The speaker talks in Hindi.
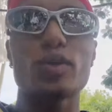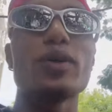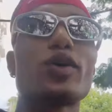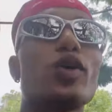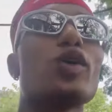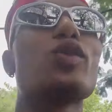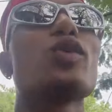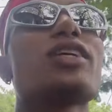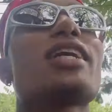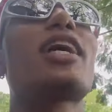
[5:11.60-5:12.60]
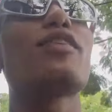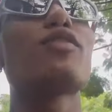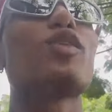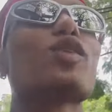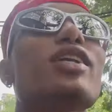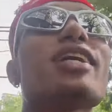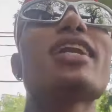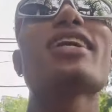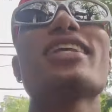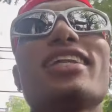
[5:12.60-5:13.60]
मेरे को दो तीन खाली फ़ोटो
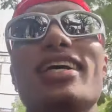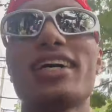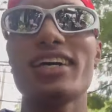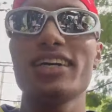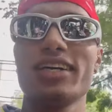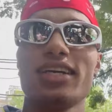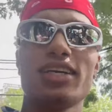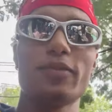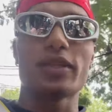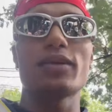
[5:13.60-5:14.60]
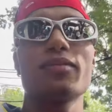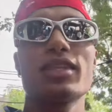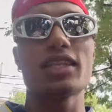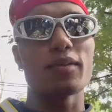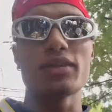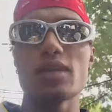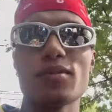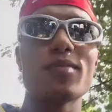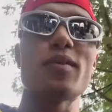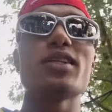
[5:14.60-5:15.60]
निकाल के दे देगा मतलब सामने
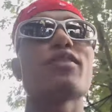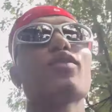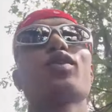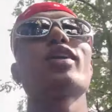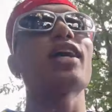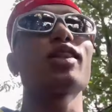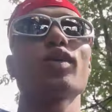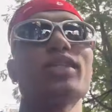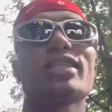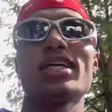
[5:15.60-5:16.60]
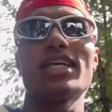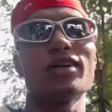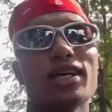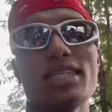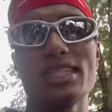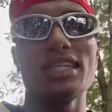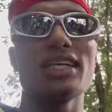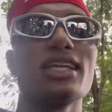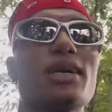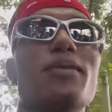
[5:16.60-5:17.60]
में मैं हमेशा फ़ोटो डालता हूँ इसके लिए वाला सीन
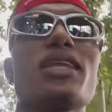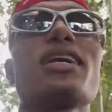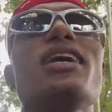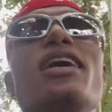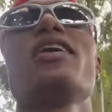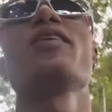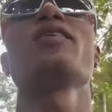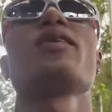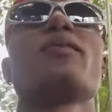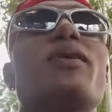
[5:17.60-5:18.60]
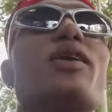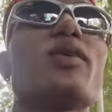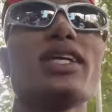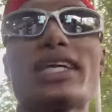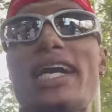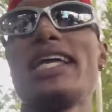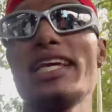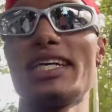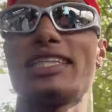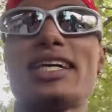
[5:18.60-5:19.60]
करना पड़ता है बट कोई था ही
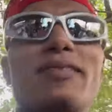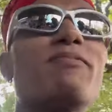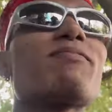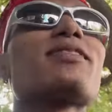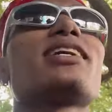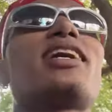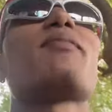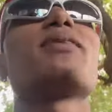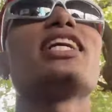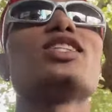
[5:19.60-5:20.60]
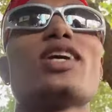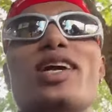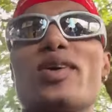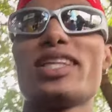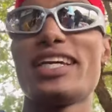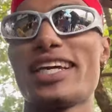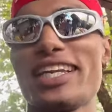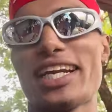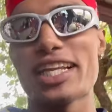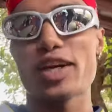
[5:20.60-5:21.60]
नहीं ऐसा अपने एज वाला कोई दिख ही
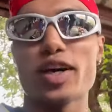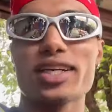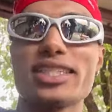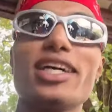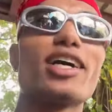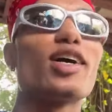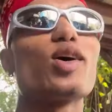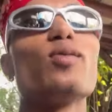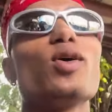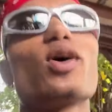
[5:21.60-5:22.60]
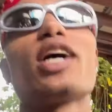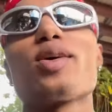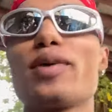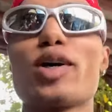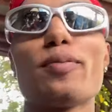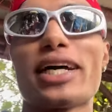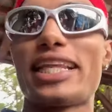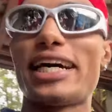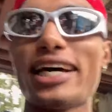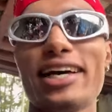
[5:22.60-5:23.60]
नहीं रहा था और किसी अंकल को बोलूँगा तो मेरे को
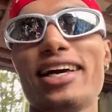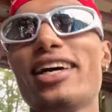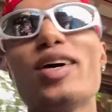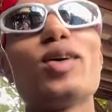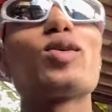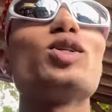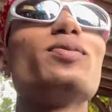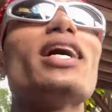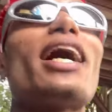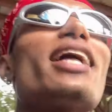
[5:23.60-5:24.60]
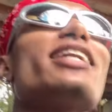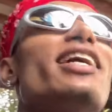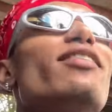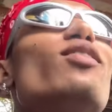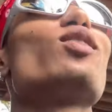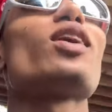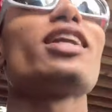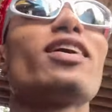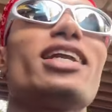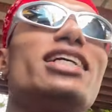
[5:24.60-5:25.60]
पता है कुछ भी आड़ा तेड़ा ही फोटो
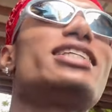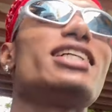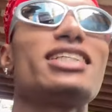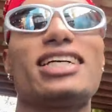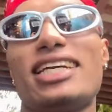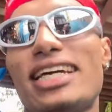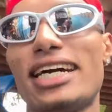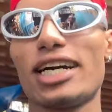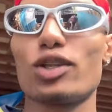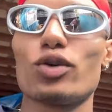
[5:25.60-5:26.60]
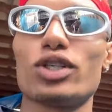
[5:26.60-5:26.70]
आने वाला है इससे अच्छा नहीं आएगा तो वो